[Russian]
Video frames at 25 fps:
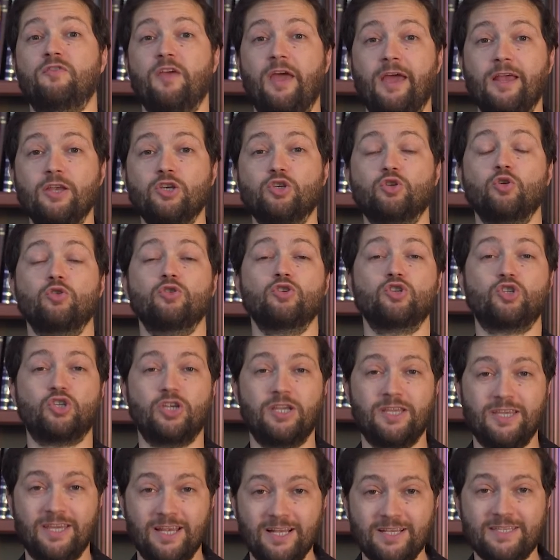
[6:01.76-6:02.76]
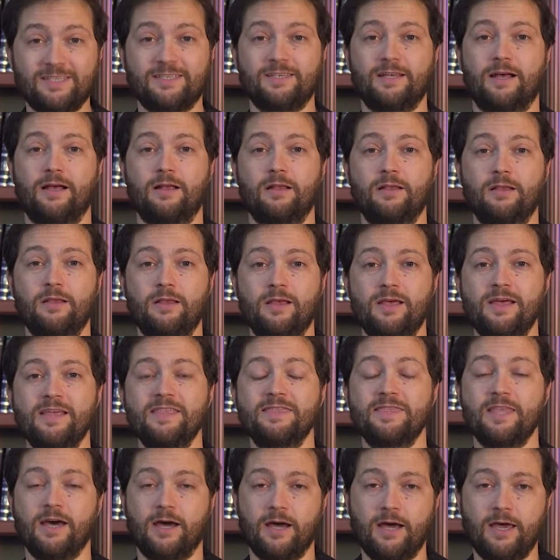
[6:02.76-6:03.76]
уверен, что он женился
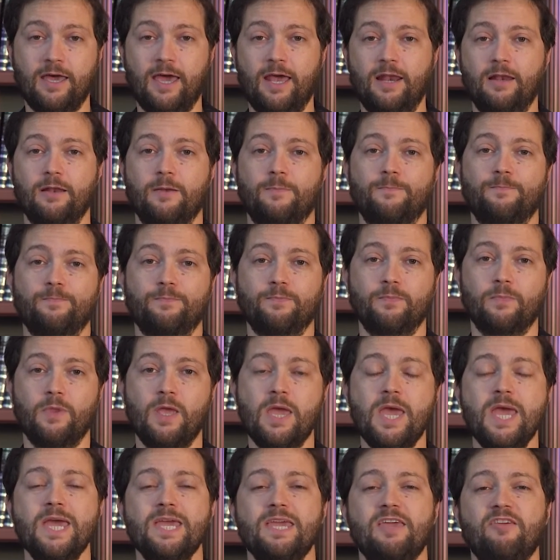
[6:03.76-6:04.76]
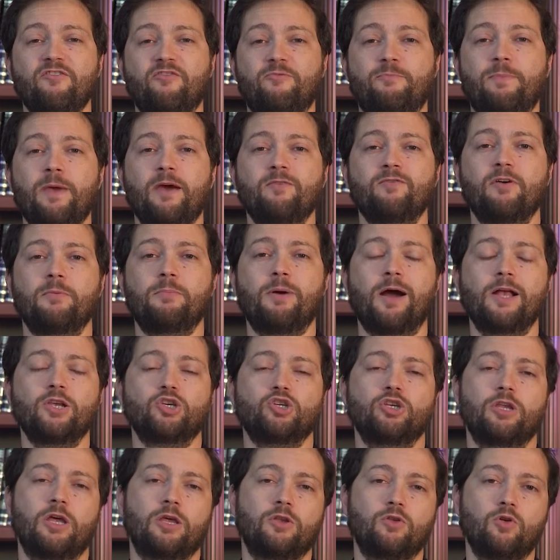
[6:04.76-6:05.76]
на Рахель. И в первую
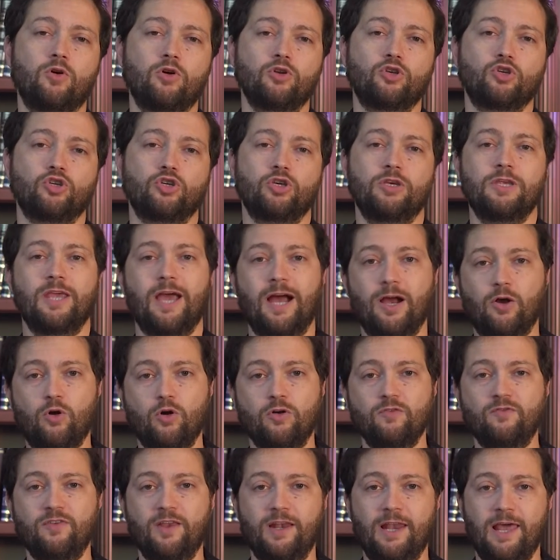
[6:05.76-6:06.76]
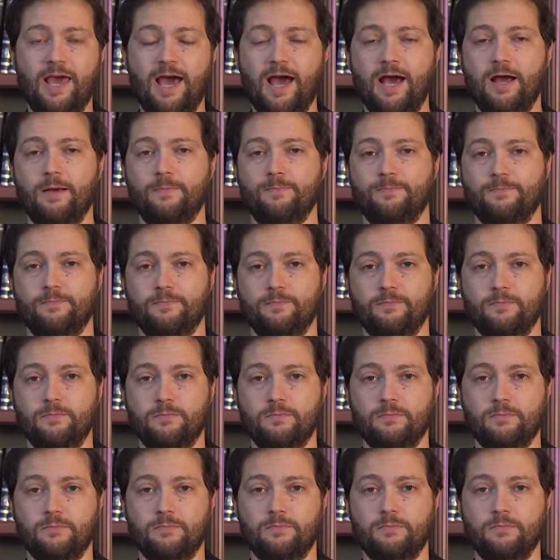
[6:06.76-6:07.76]
брачную ночь Яков и Леа,
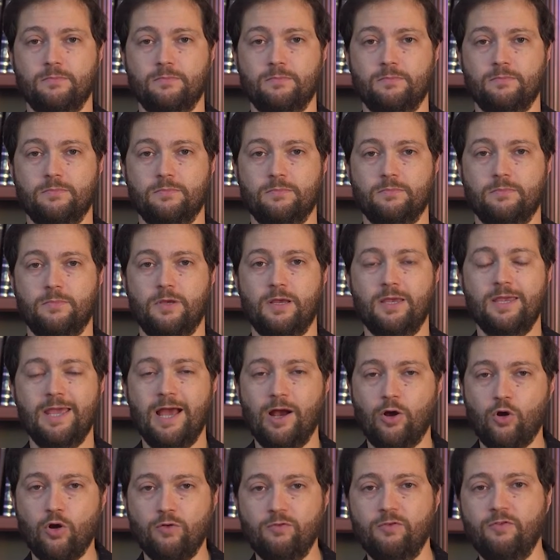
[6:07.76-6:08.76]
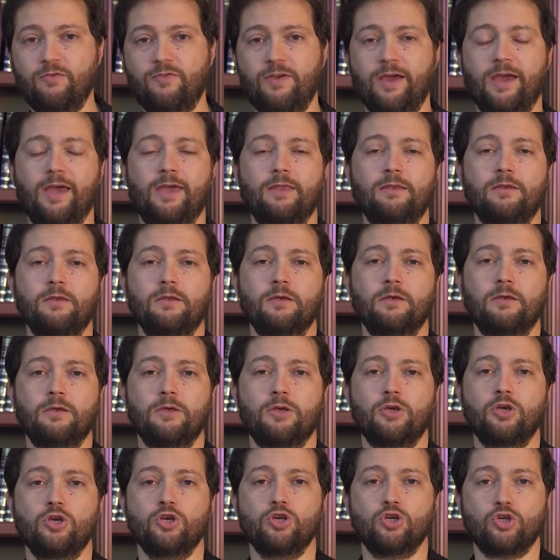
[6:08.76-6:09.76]
Яков уверен,
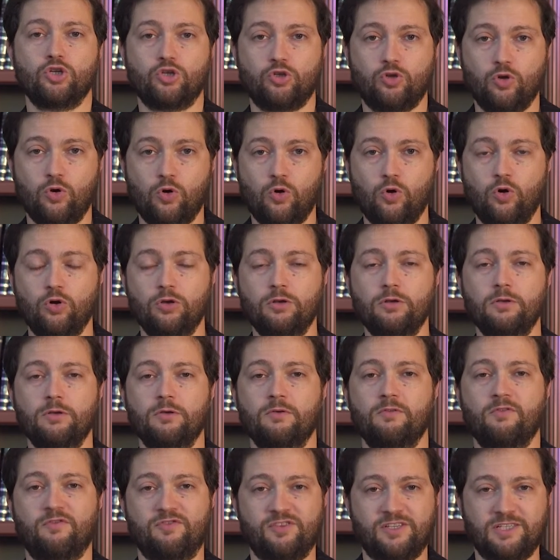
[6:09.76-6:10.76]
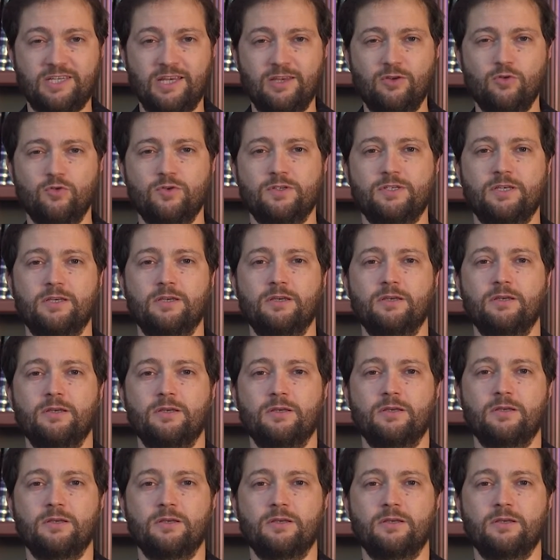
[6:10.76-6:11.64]
что он в союзе